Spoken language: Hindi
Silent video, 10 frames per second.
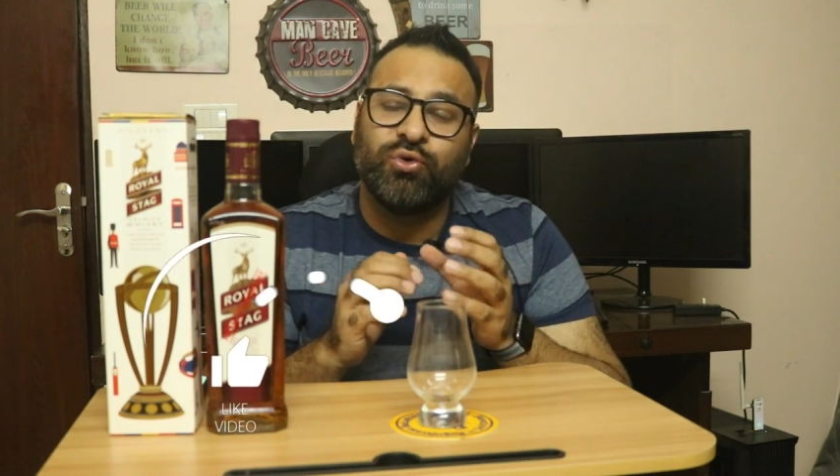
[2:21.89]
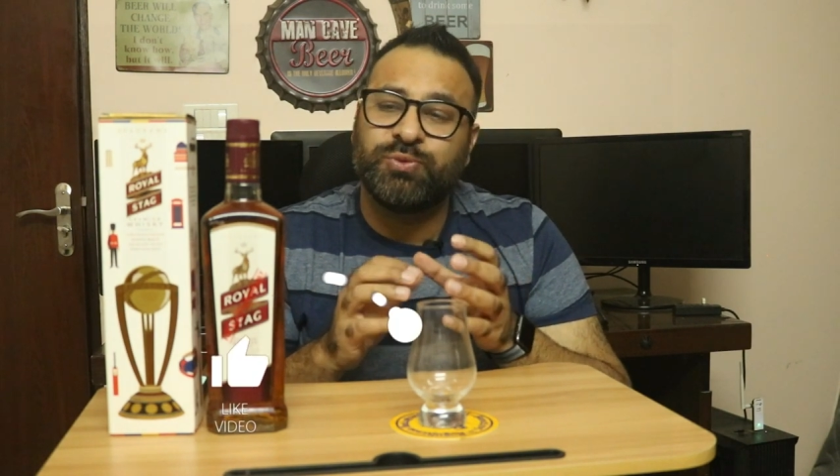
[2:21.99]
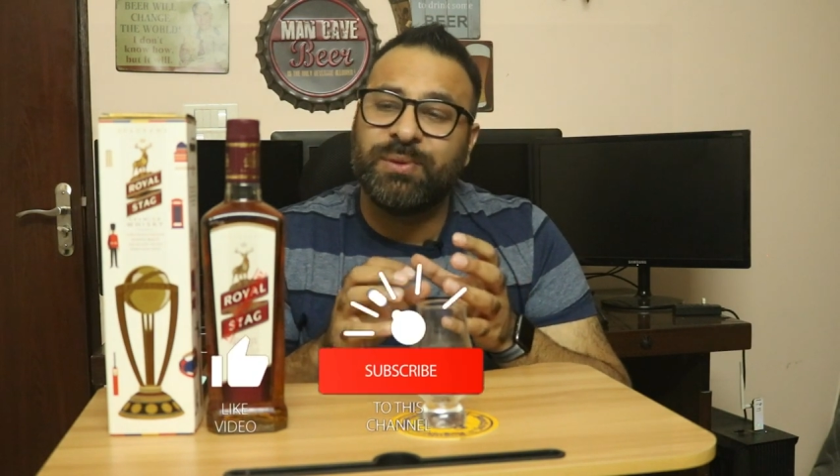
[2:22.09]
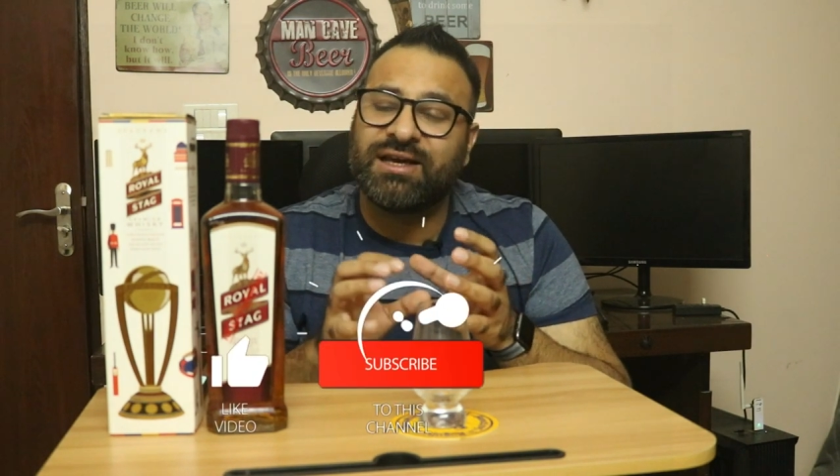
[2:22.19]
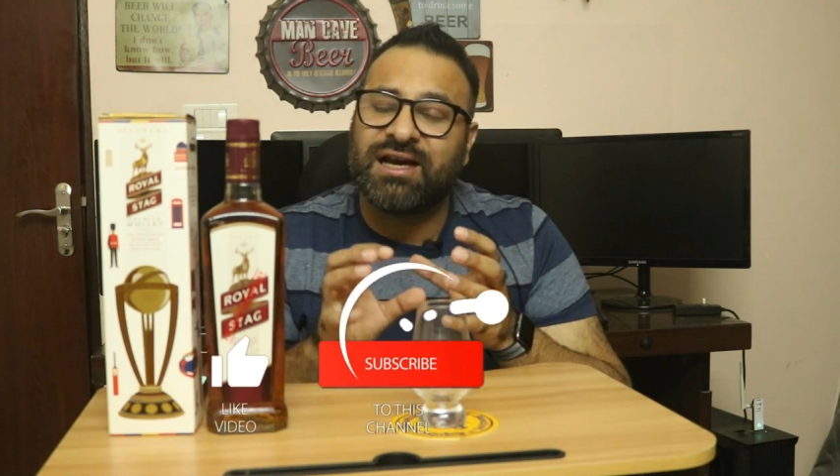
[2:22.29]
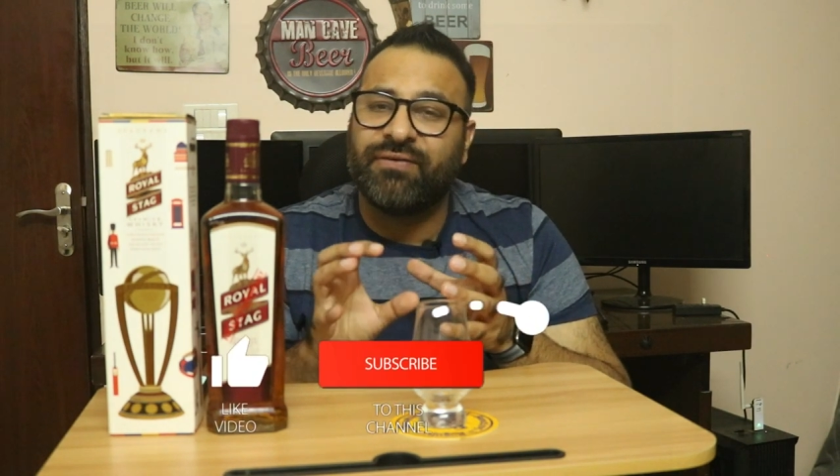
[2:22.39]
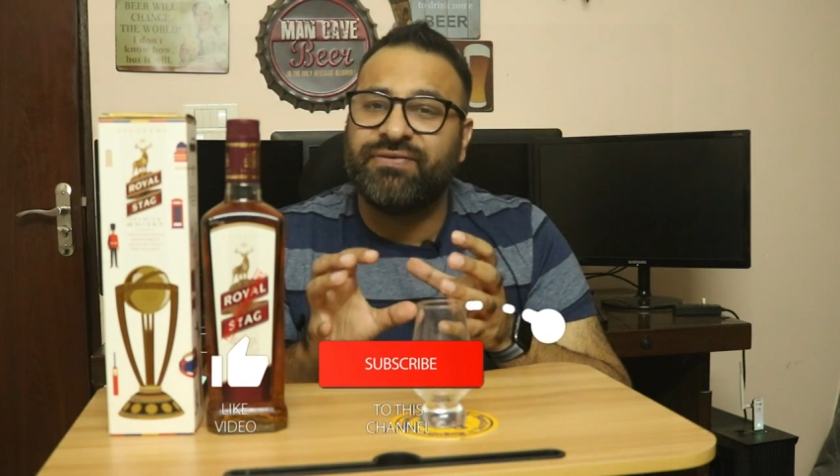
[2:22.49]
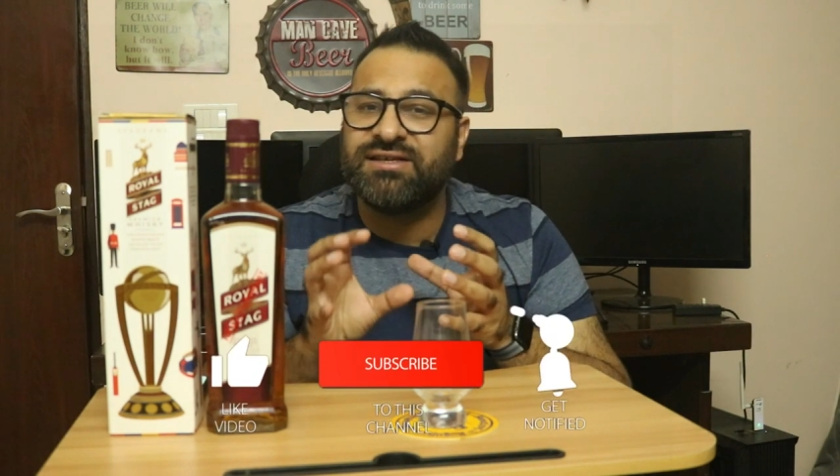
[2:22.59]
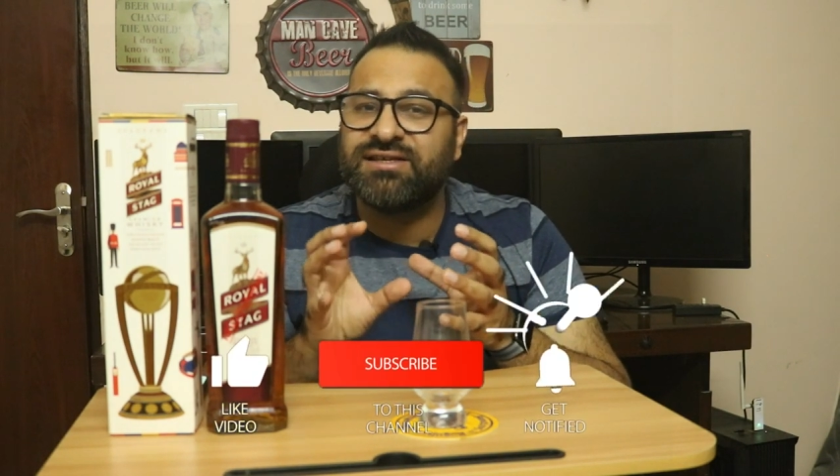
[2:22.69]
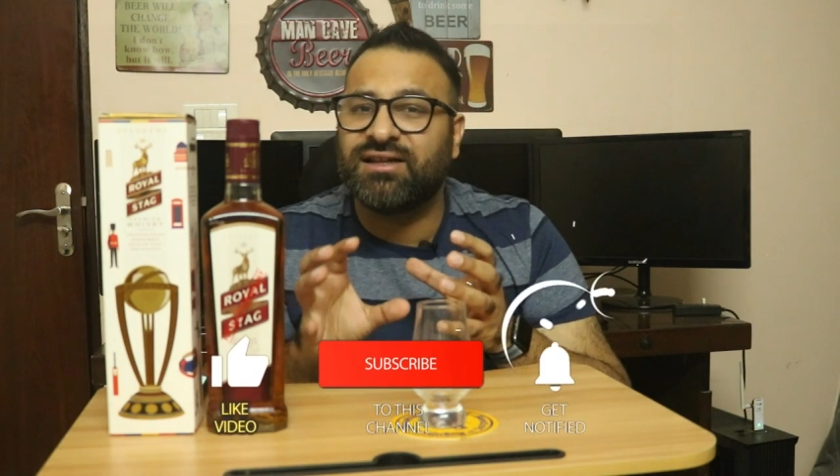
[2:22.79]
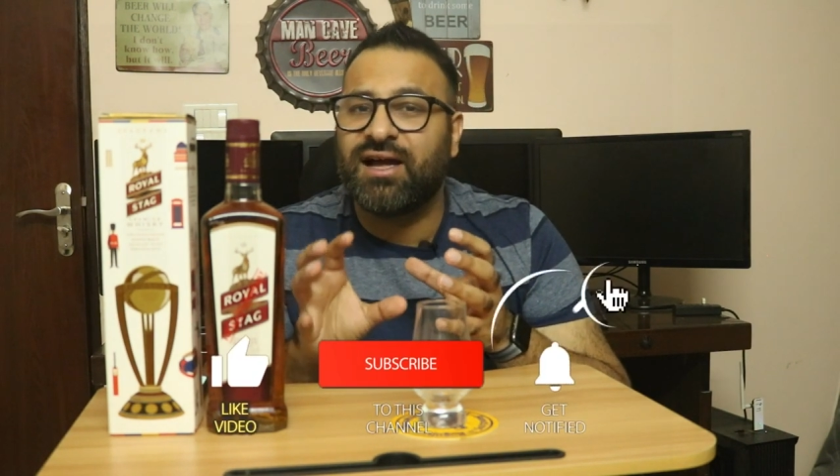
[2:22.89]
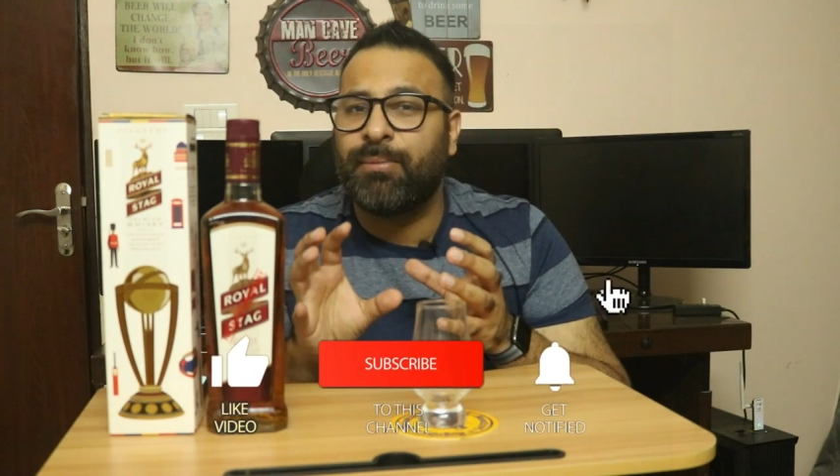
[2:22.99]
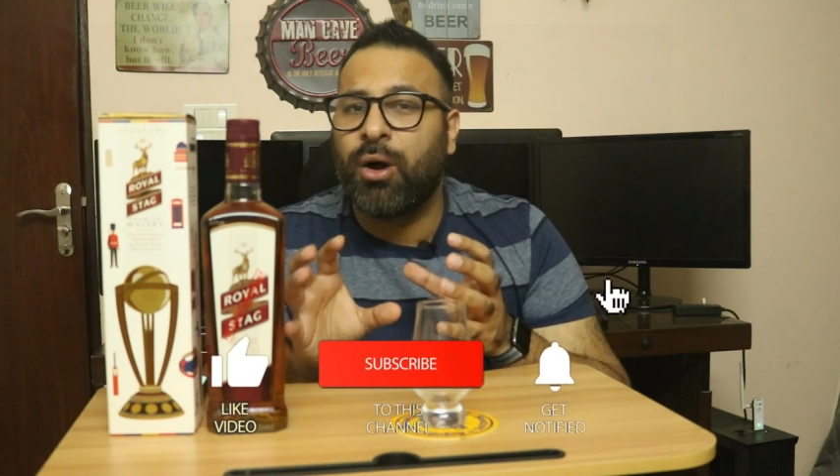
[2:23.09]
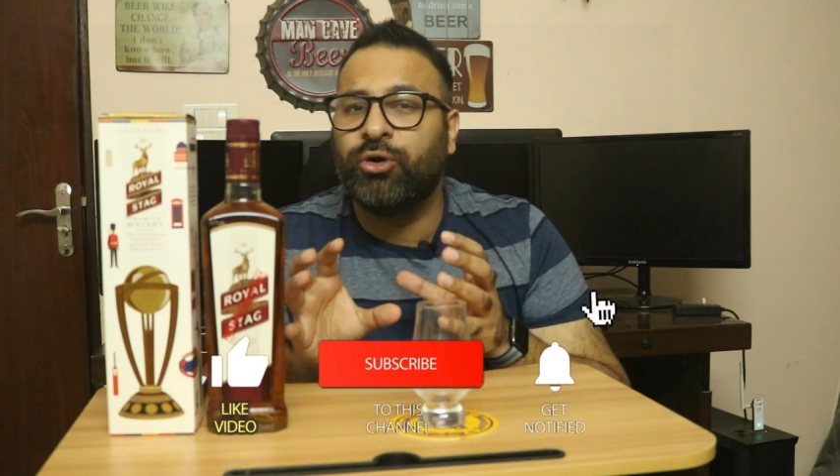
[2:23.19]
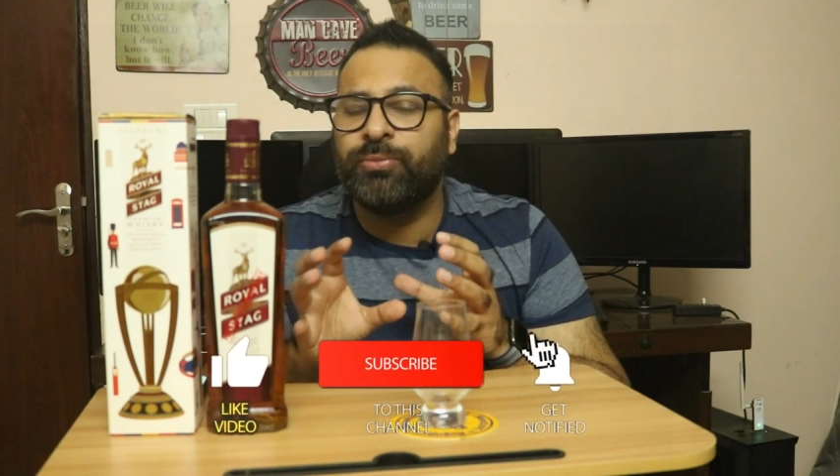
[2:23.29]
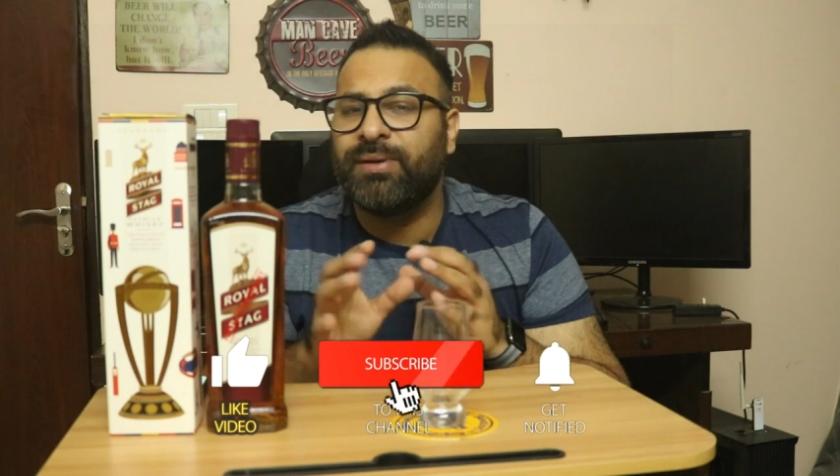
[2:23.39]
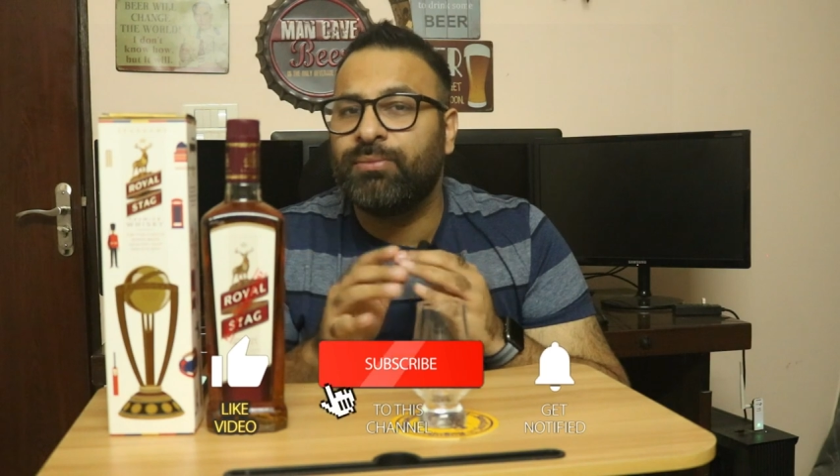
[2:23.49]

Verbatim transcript: उसमें काफ़ी ज़्यादा अमाउंट